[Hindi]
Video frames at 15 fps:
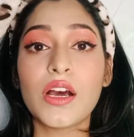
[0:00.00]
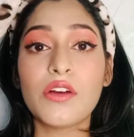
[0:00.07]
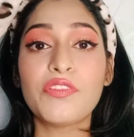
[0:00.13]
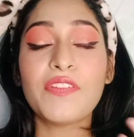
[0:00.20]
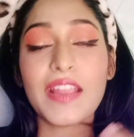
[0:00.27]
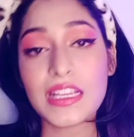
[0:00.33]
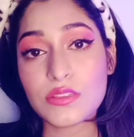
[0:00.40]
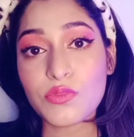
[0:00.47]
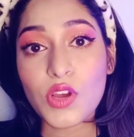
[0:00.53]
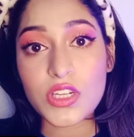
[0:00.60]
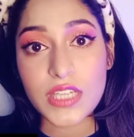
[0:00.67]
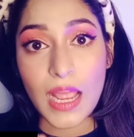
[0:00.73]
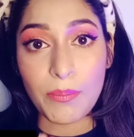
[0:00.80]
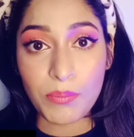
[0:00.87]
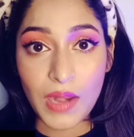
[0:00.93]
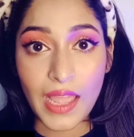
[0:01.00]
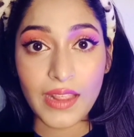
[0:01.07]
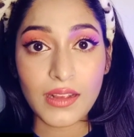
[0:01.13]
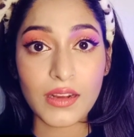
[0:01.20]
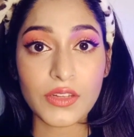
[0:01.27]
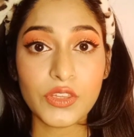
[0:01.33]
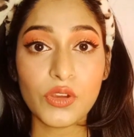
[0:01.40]
फेस वॉश अप्लाई
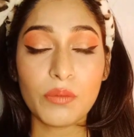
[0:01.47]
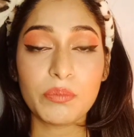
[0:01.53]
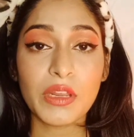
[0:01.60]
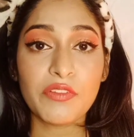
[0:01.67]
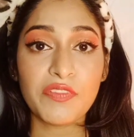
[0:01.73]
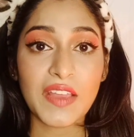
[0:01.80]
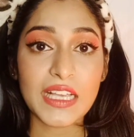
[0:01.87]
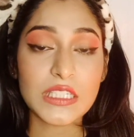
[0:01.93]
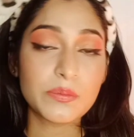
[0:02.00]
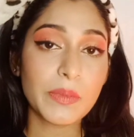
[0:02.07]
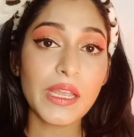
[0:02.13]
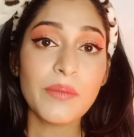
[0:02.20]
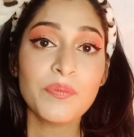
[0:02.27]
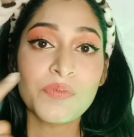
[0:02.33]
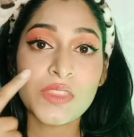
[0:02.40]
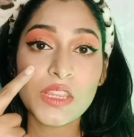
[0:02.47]
करते हो अपने फेस पे